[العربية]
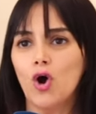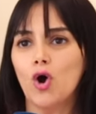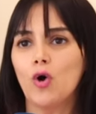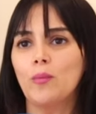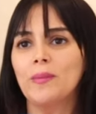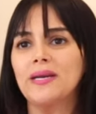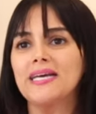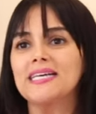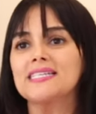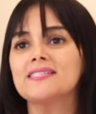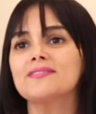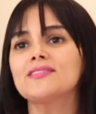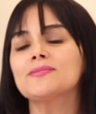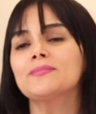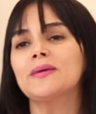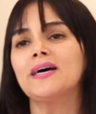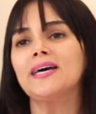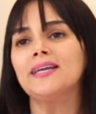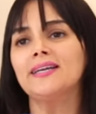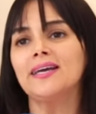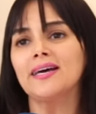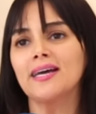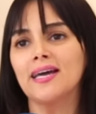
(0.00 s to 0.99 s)
ومن كثره
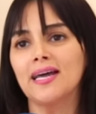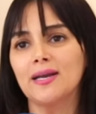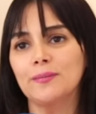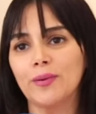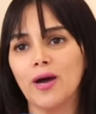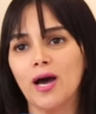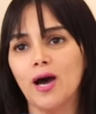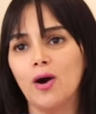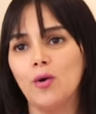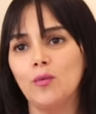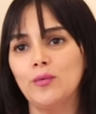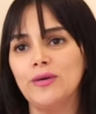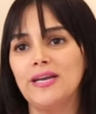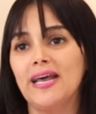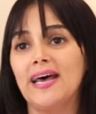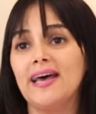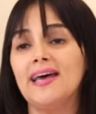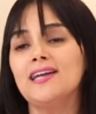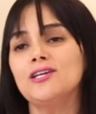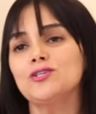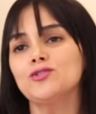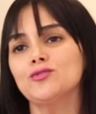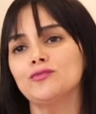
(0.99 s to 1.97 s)
ما حنا كنبقاو
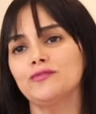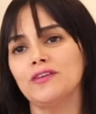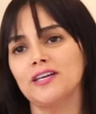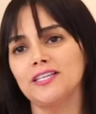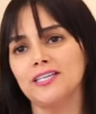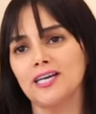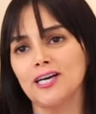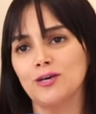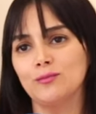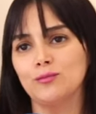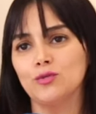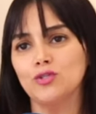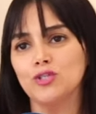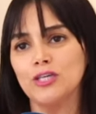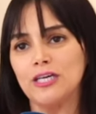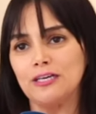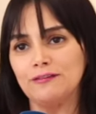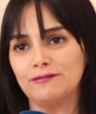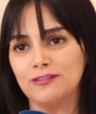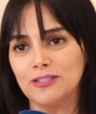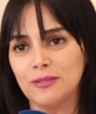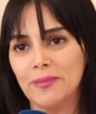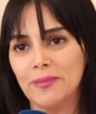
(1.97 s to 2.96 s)
نعالجوا في هذاك المشكل في